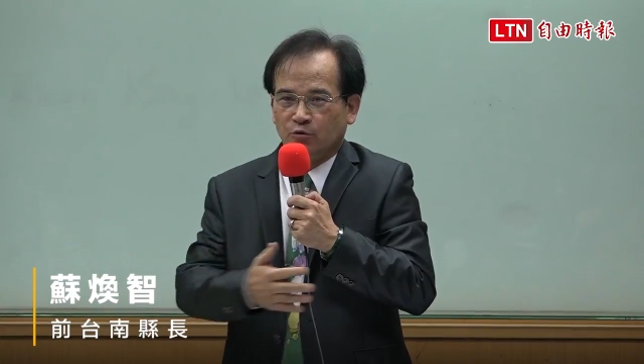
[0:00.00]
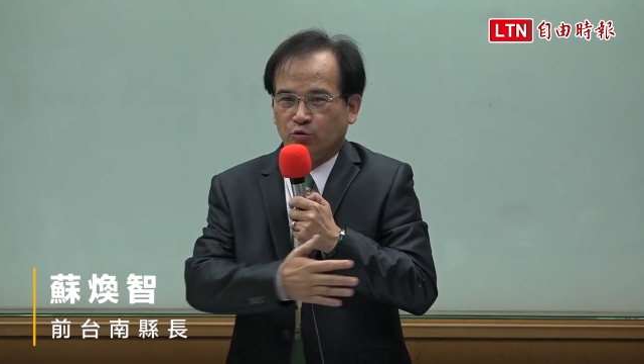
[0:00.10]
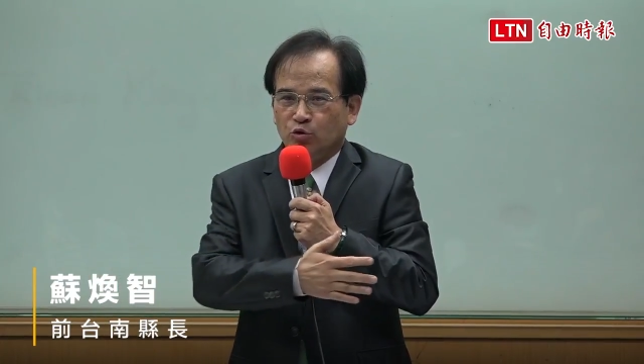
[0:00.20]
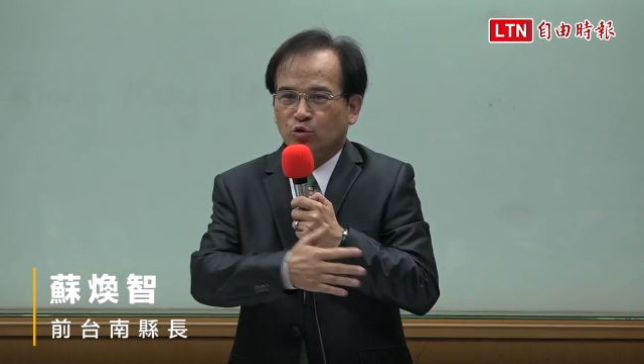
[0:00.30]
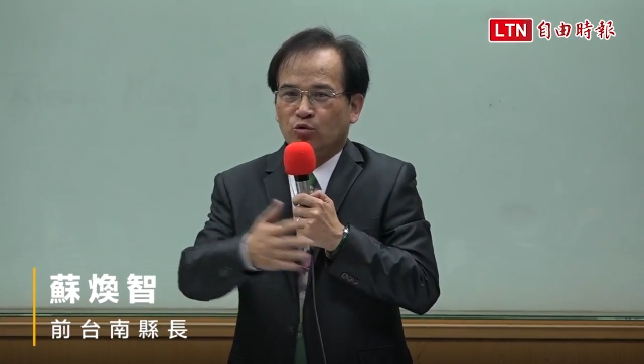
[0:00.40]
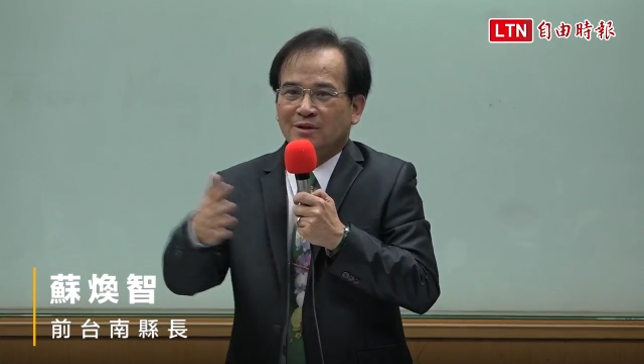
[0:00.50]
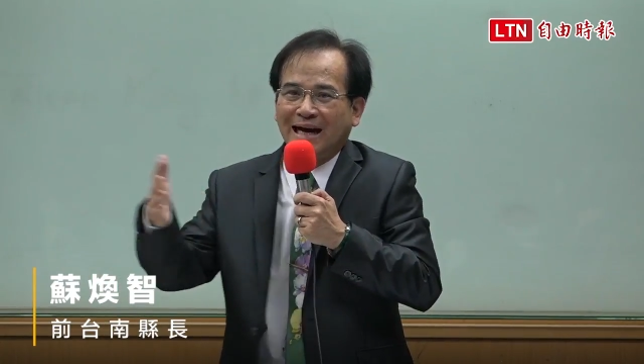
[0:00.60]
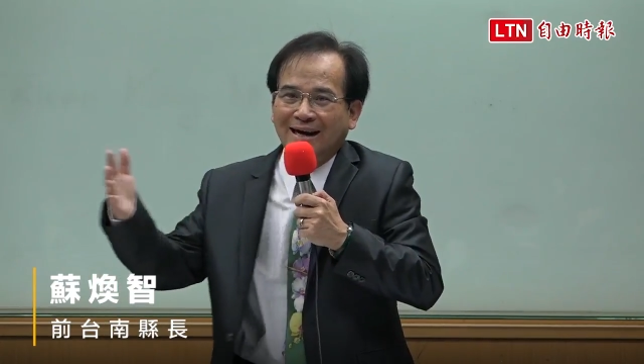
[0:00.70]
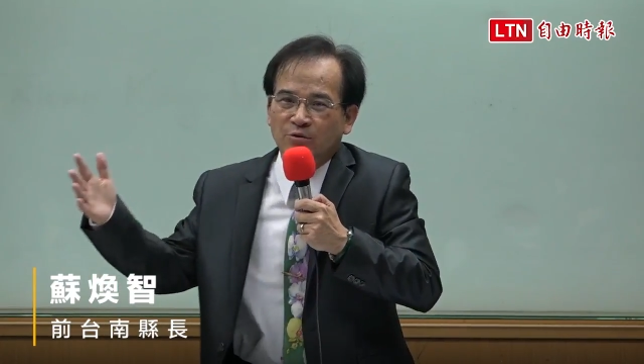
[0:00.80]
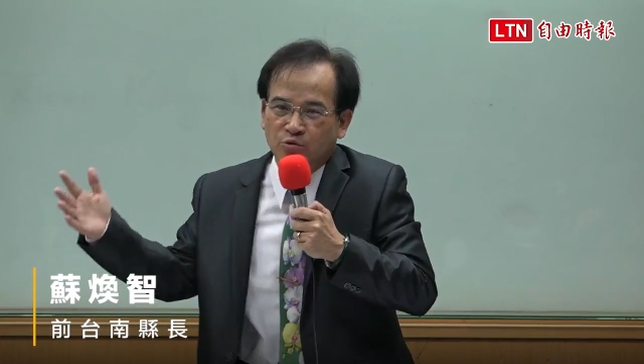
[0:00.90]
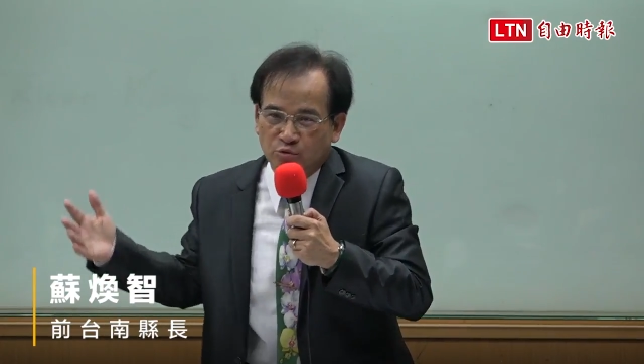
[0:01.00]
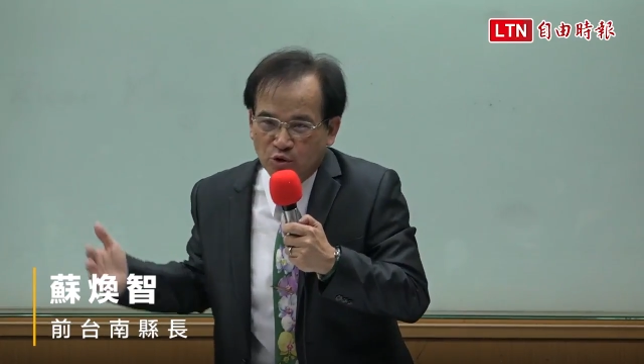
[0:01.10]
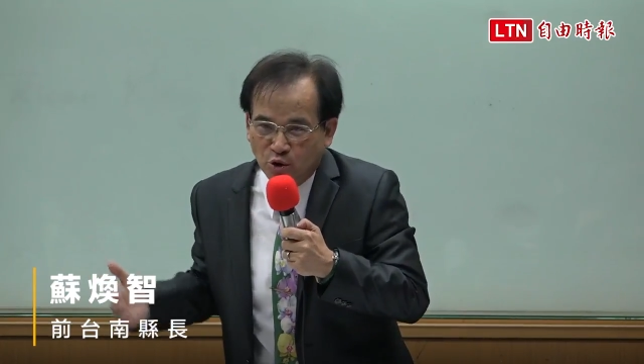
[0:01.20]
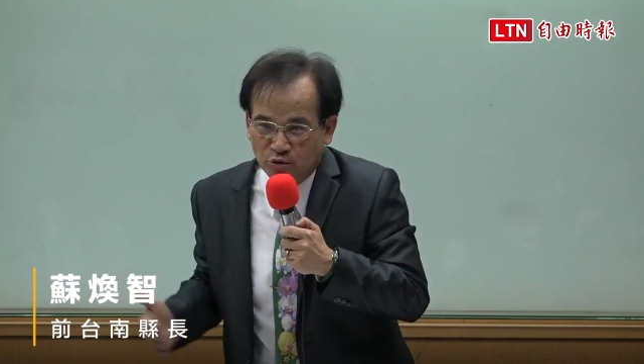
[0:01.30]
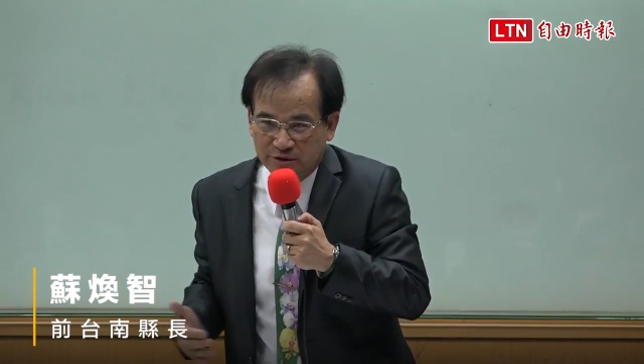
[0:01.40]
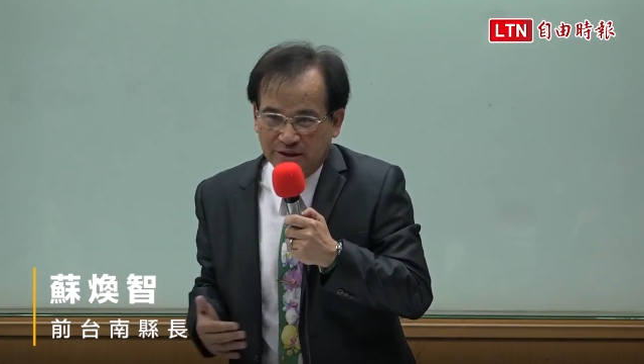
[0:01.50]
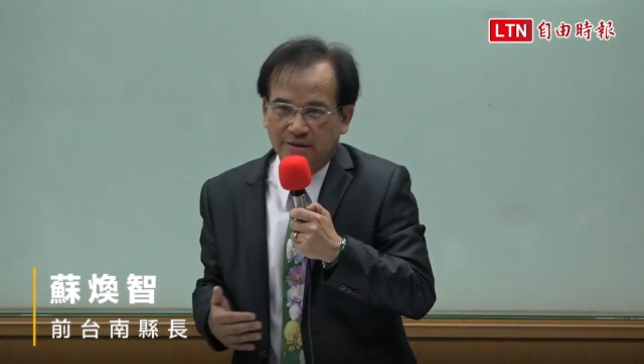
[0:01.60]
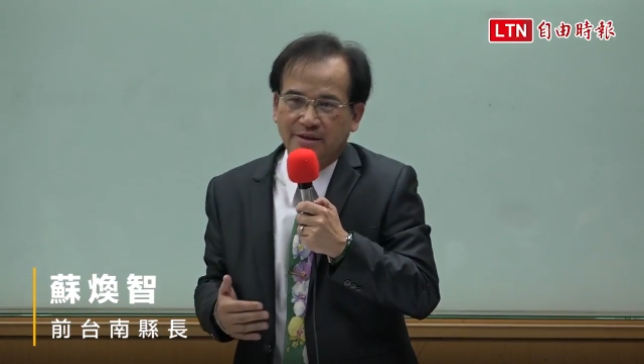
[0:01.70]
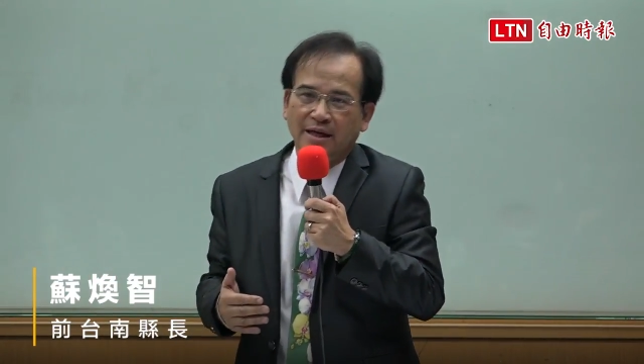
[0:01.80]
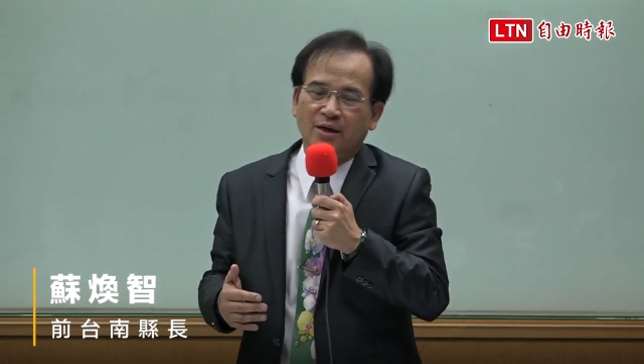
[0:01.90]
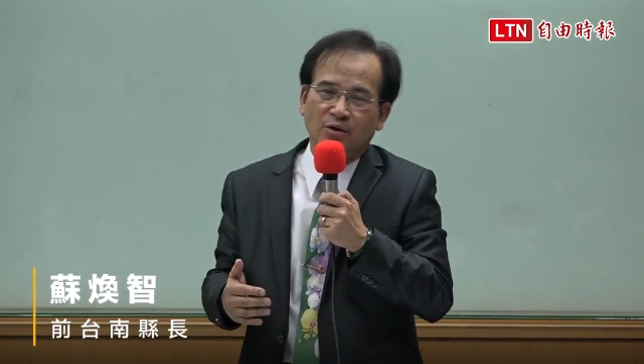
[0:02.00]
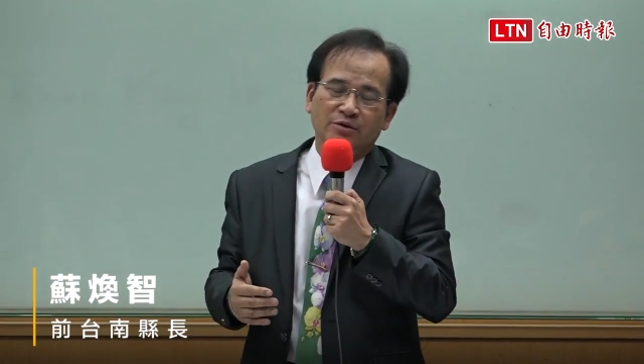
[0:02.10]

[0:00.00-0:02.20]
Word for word: 幅度大幅扩增了哈。